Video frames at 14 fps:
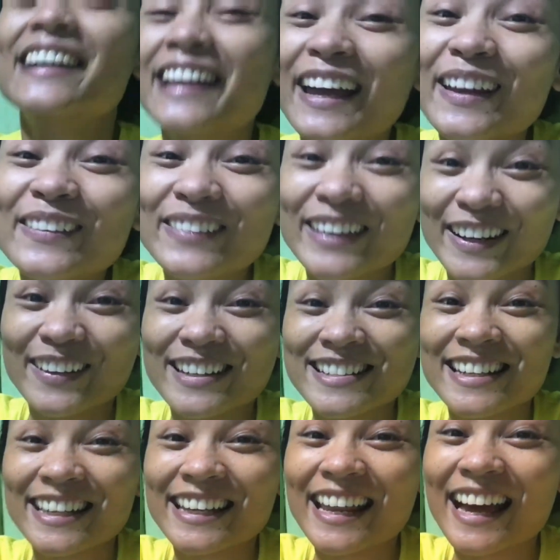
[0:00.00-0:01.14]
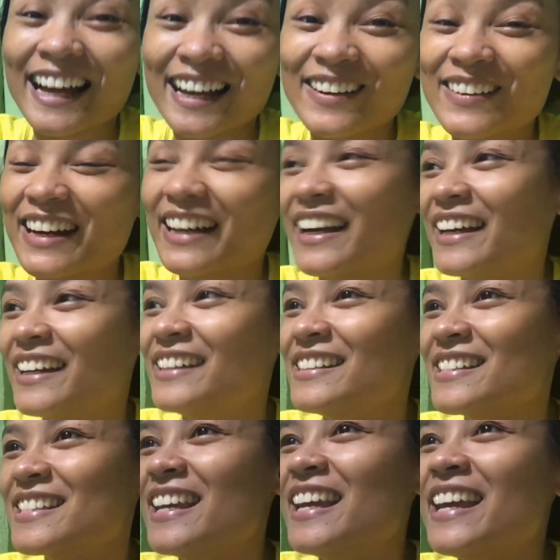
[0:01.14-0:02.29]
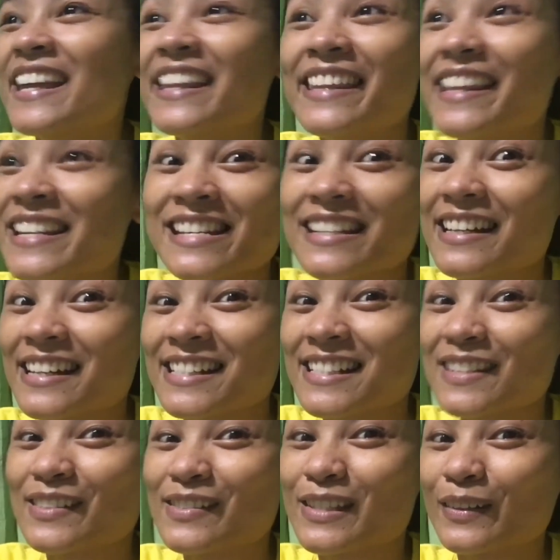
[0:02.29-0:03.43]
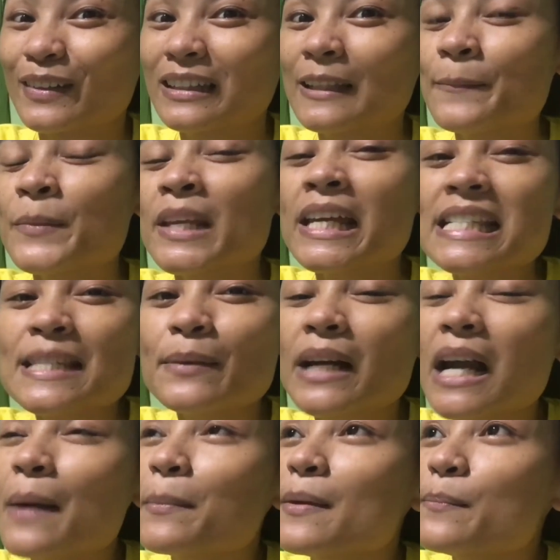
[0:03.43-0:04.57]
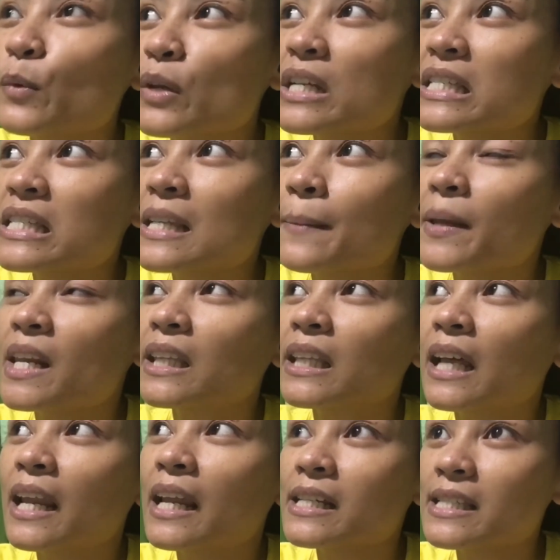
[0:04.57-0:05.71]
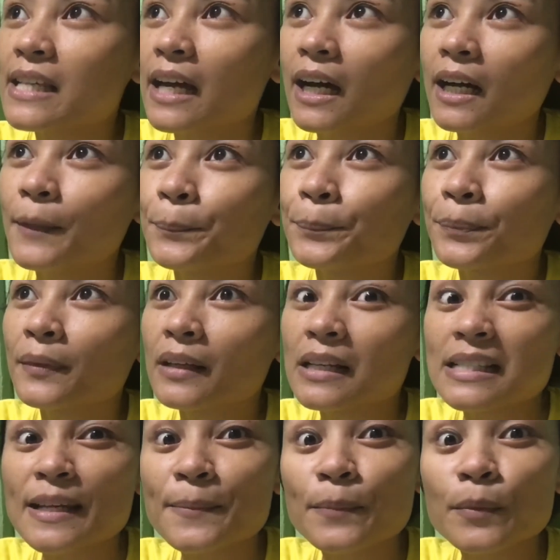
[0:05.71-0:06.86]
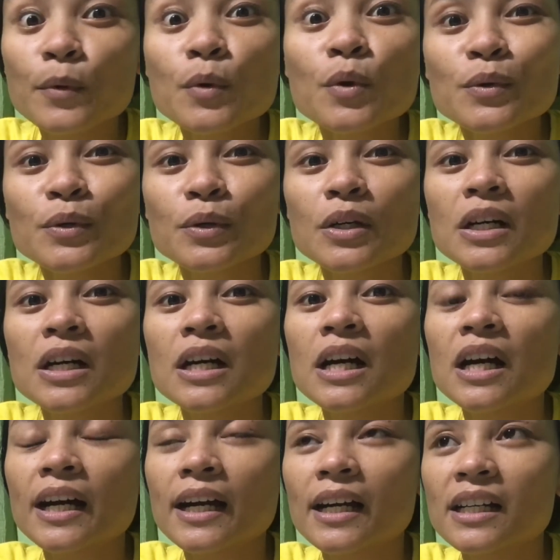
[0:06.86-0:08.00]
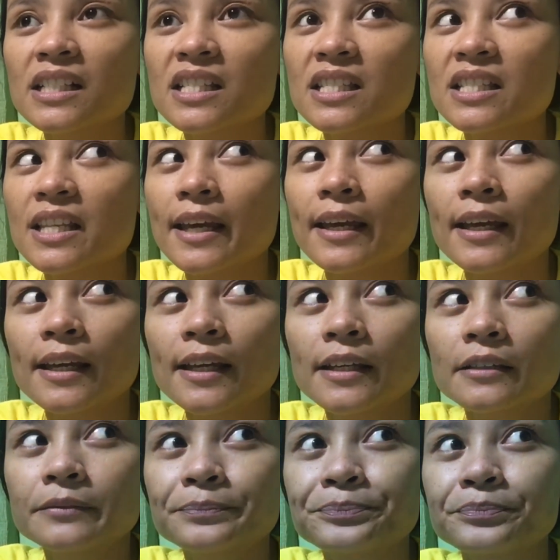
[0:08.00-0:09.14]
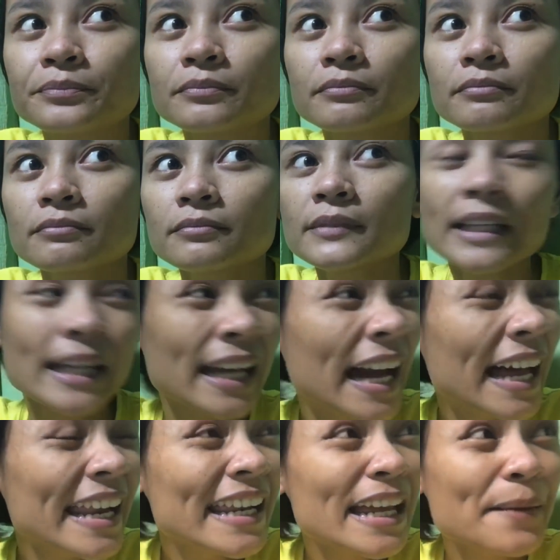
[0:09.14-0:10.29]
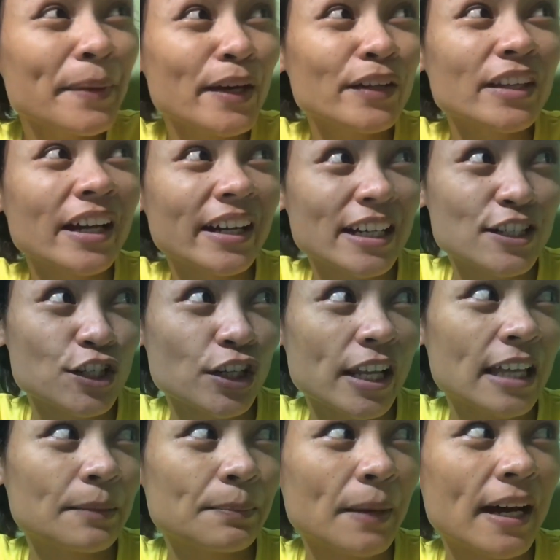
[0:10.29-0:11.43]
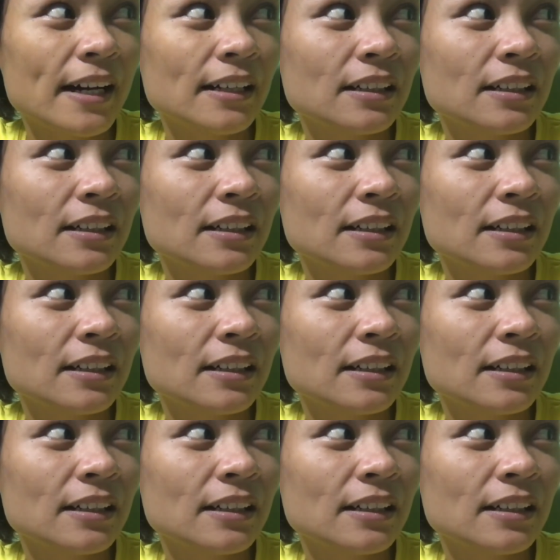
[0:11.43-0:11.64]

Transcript: Ngayon, meron na siyang ginagawa, guys. Hindi na siya nakalusot. Kasi maraming pulis na pinadala sa Cebu. Kasi, galing lang ba yun na Region 8 pa?